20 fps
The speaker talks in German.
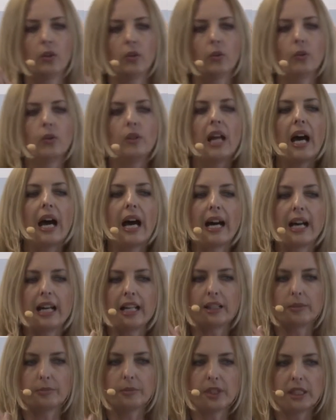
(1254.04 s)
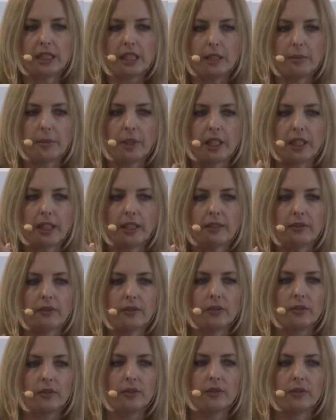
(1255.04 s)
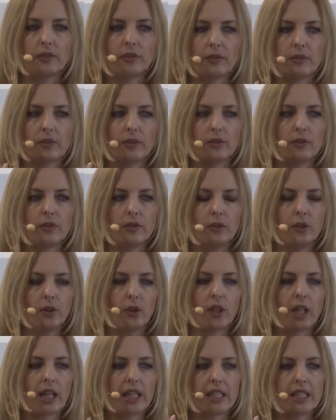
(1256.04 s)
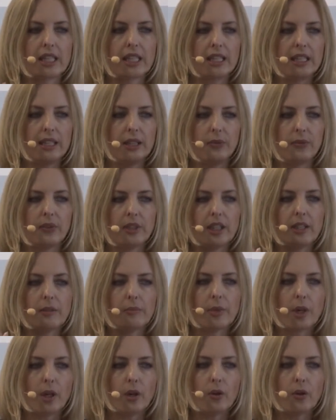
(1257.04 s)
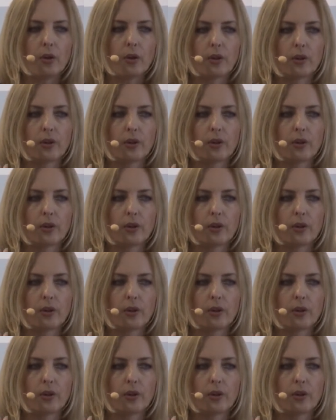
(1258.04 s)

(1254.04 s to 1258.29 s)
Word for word: und atmen dabei noch ganz tief in den Bauch.